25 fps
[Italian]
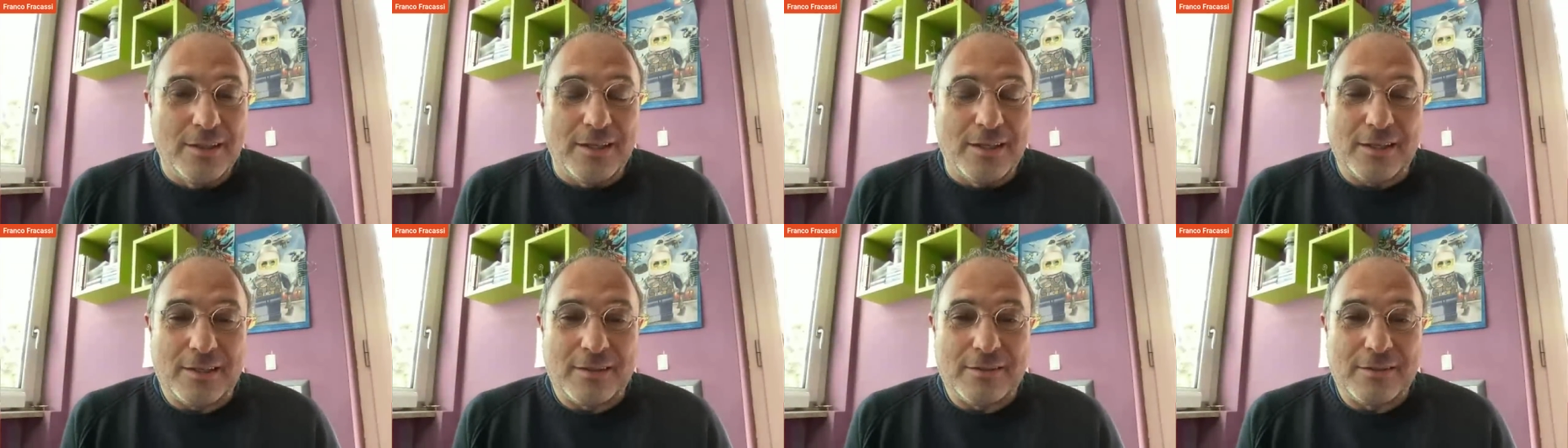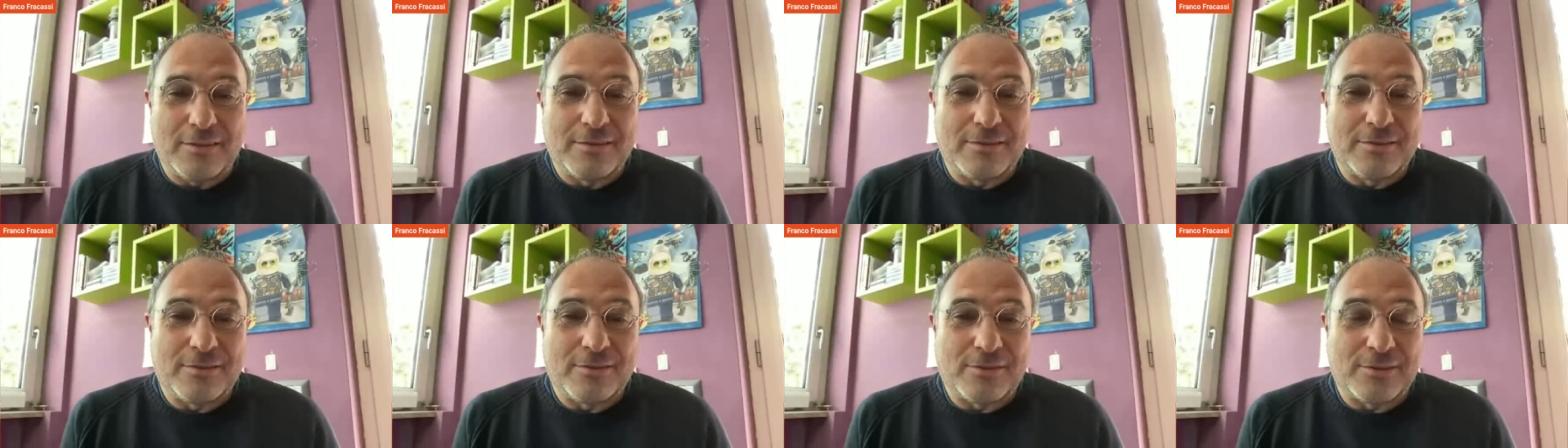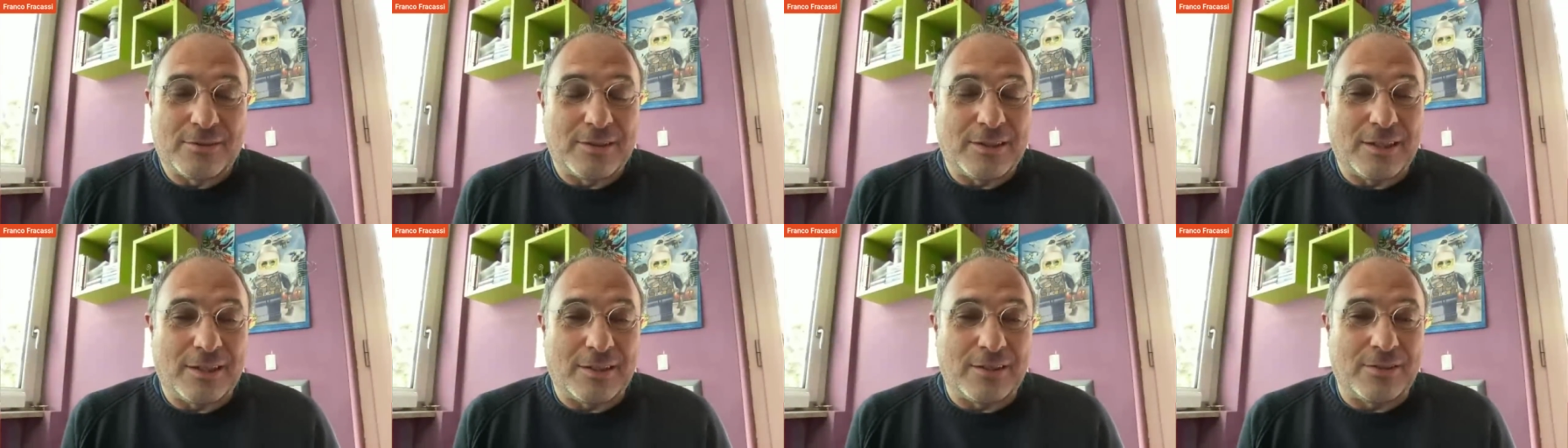Eh,
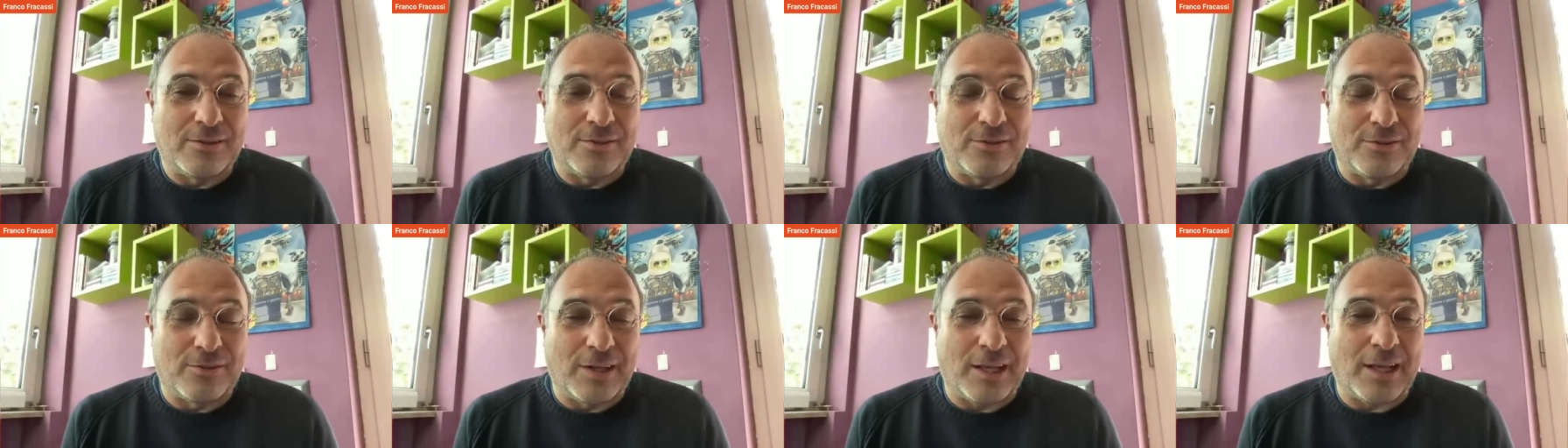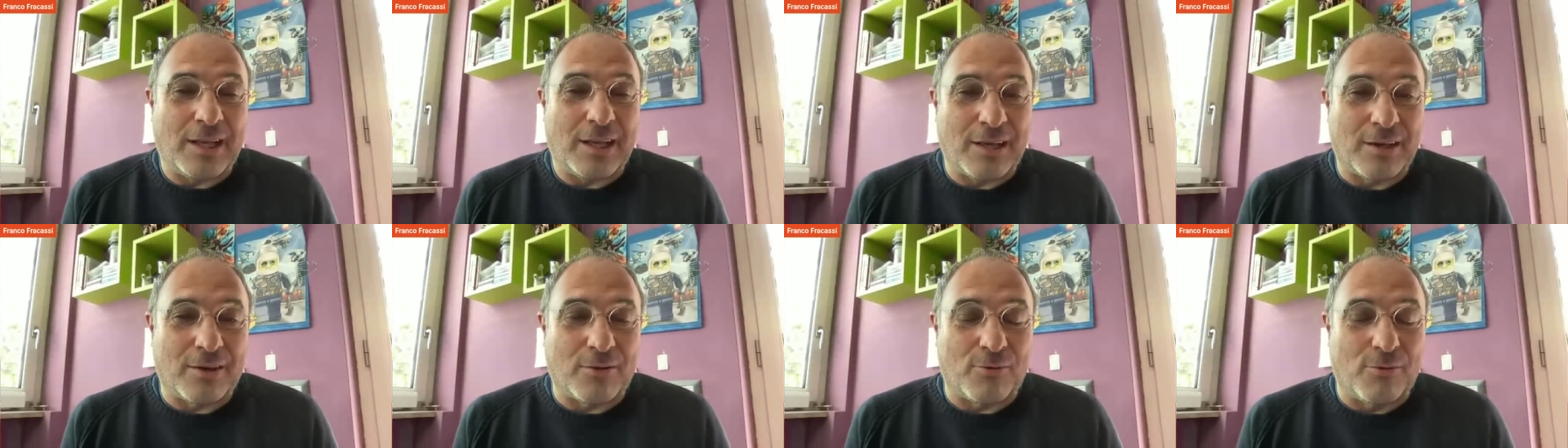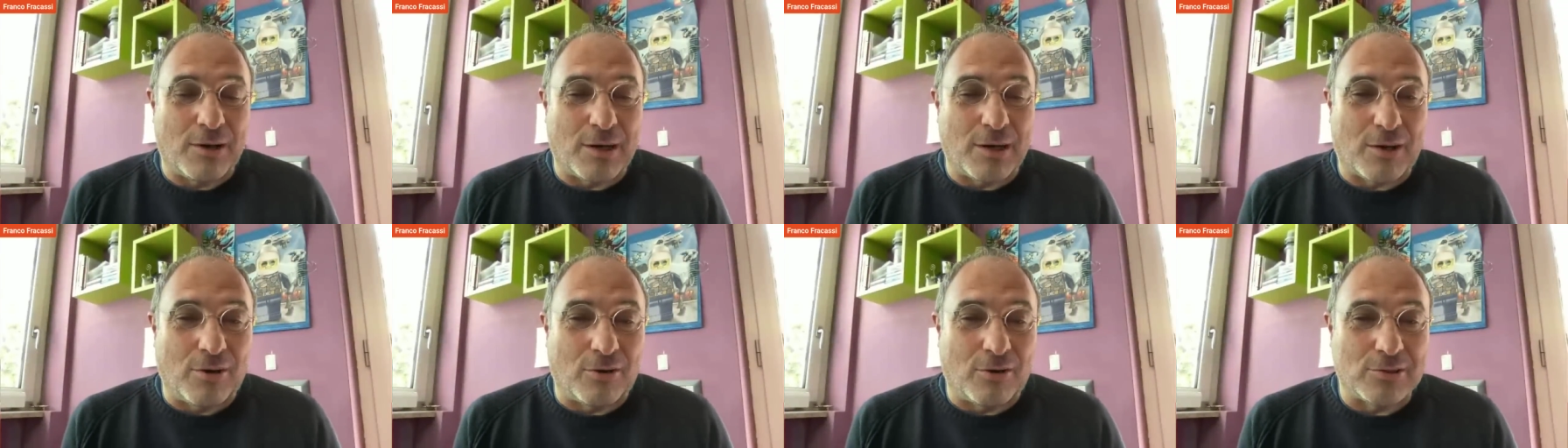non, non, è
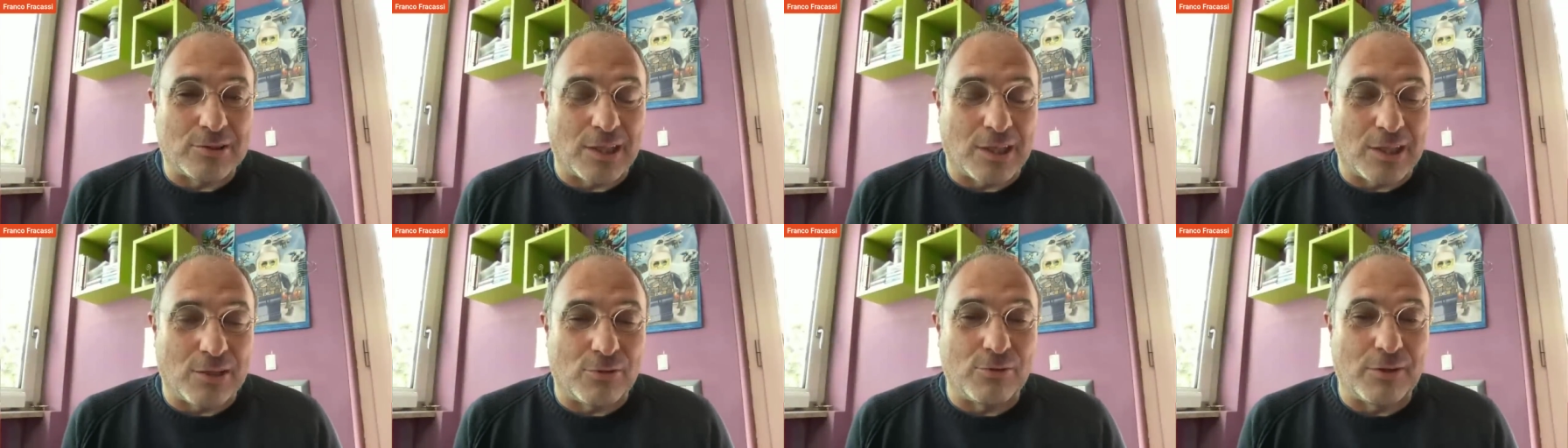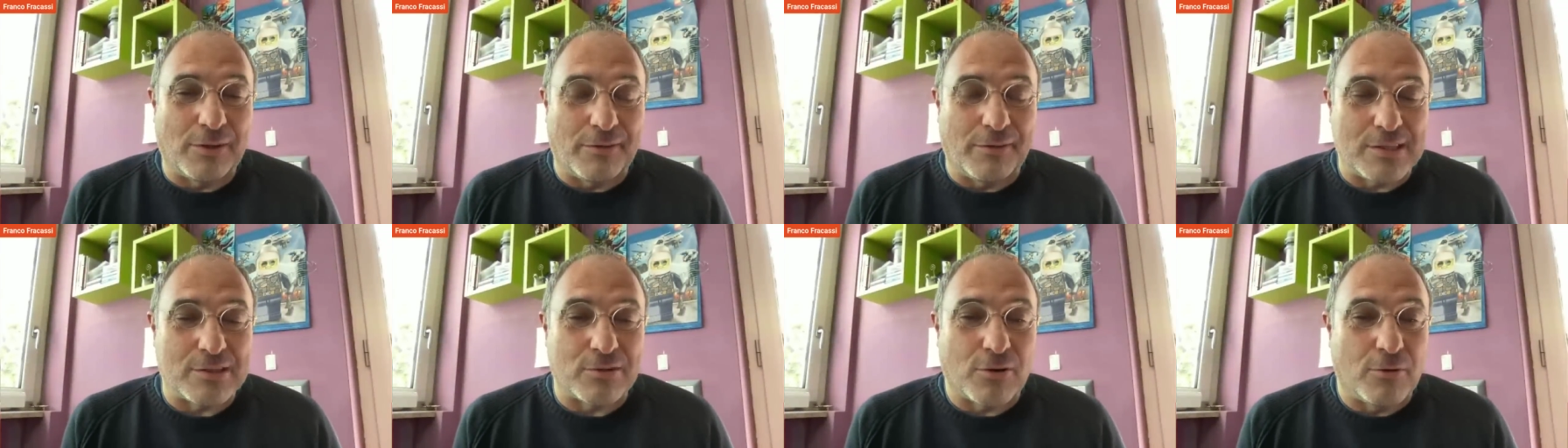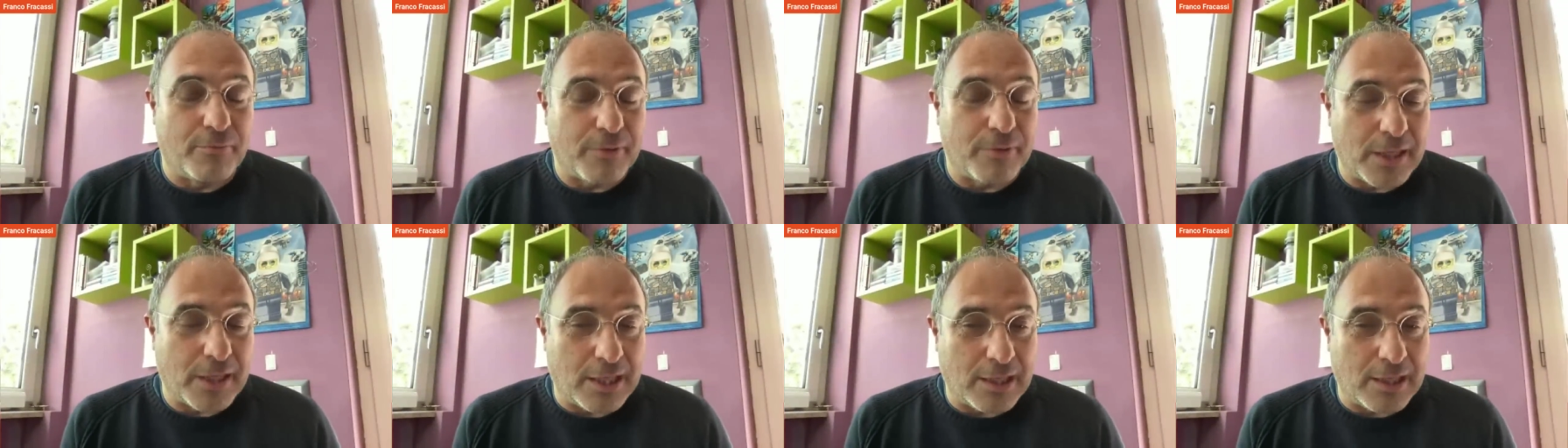qualcosa che tu devi
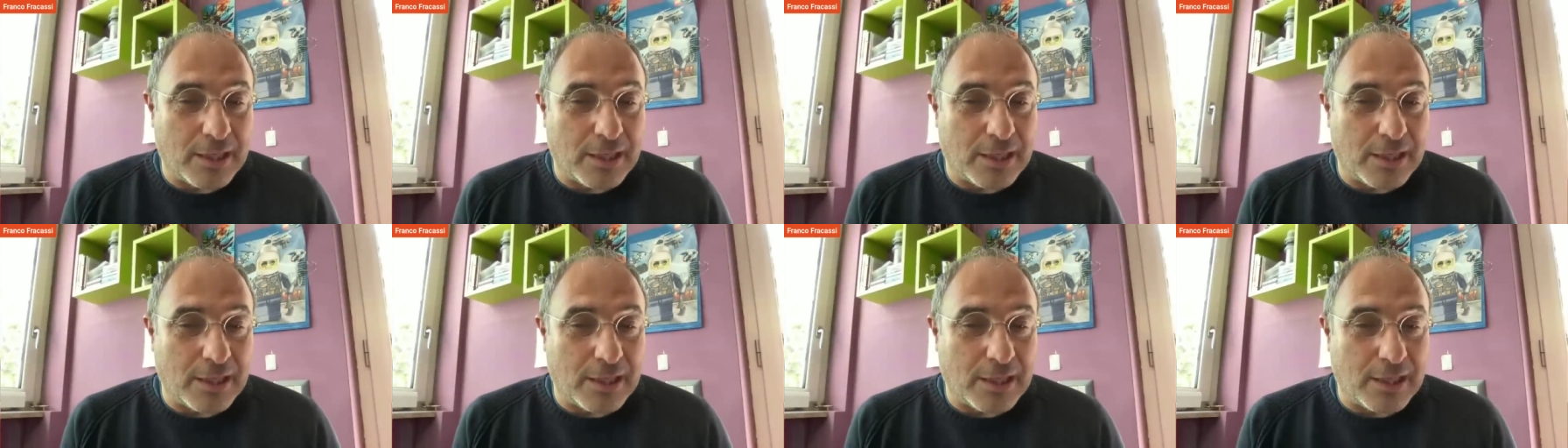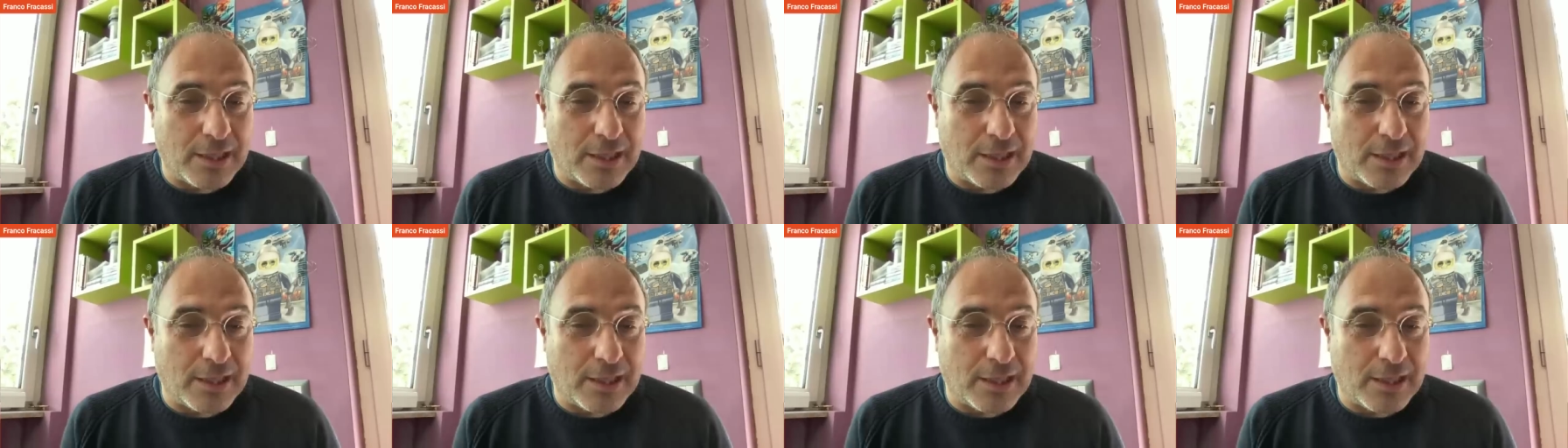scoprire.